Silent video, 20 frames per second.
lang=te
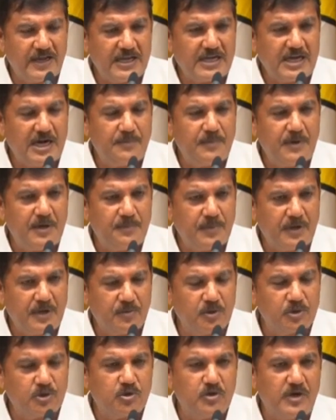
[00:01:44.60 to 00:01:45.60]
వైకాపా
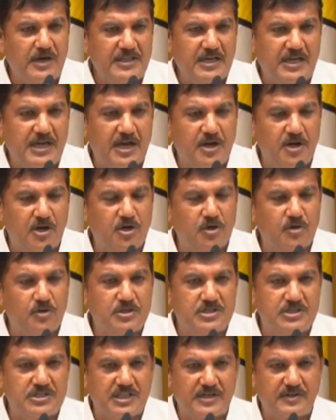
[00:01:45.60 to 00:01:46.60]
ప్రభుత్వం
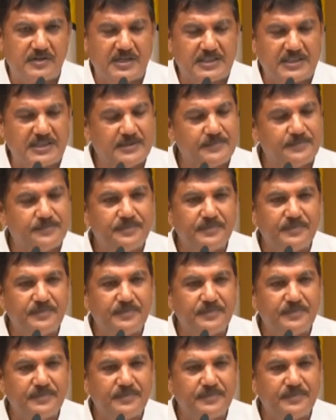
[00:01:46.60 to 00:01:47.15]
అధికారంలోకి వచ్చిన తర్వాత